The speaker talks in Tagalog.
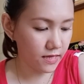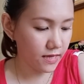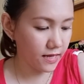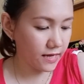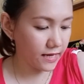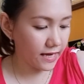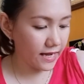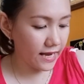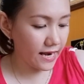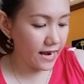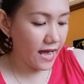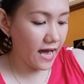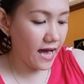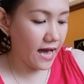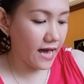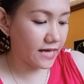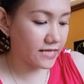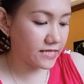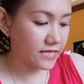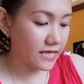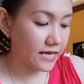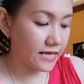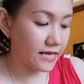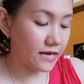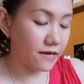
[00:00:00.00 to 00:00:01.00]

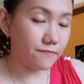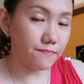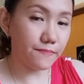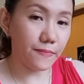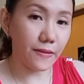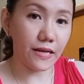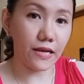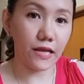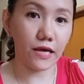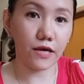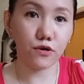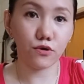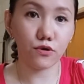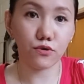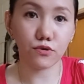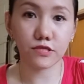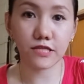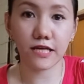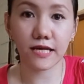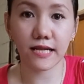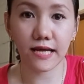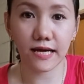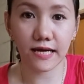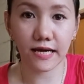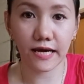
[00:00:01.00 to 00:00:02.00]
Kalahati lang pala yung
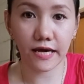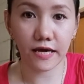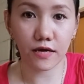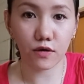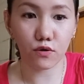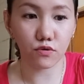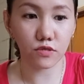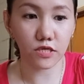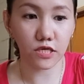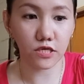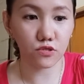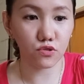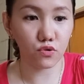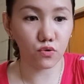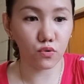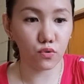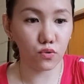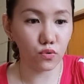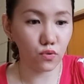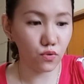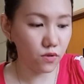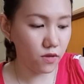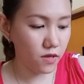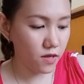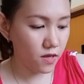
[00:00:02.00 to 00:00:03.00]
nilagay ko nito
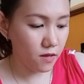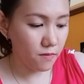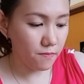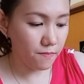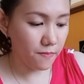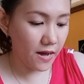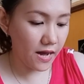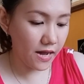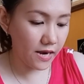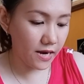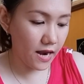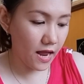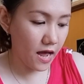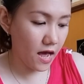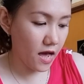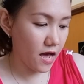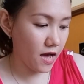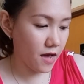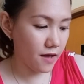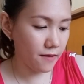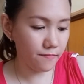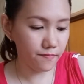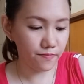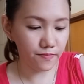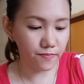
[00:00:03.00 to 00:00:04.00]

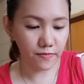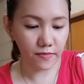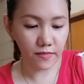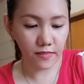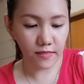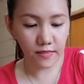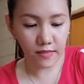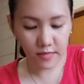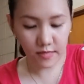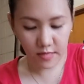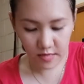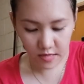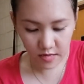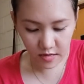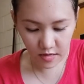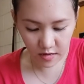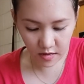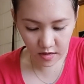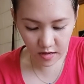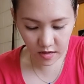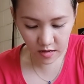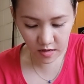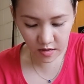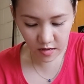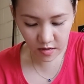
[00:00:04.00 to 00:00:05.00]
para
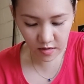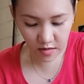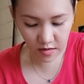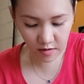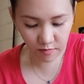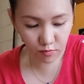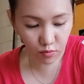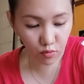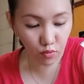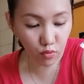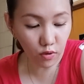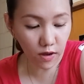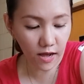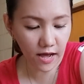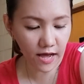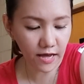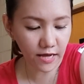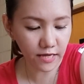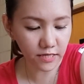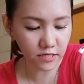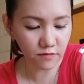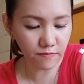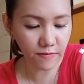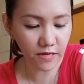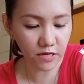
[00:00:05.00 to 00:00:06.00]
uh,
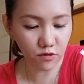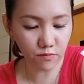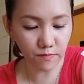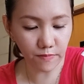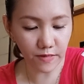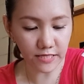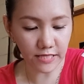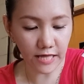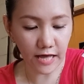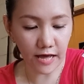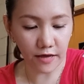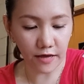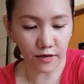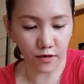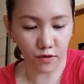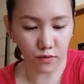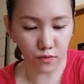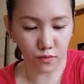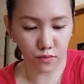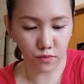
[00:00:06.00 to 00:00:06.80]
bukas meron pa tayo.